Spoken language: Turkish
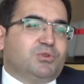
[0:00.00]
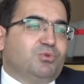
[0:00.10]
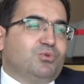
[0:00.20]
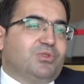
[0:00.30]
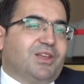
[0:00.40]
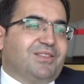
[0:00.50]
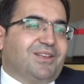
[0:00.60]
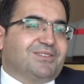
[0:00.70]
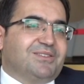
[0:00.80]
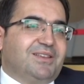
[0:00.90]
Biz bugünden de
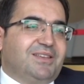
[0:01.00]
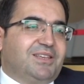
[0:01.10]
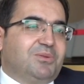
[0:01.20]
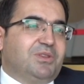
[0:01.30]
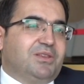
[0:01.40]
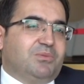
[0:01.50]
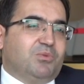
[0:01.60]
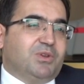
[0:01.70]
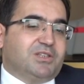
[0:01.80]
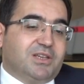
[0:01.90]
aslında
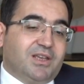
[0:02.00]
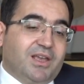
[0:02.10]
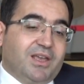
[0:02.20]
2025'i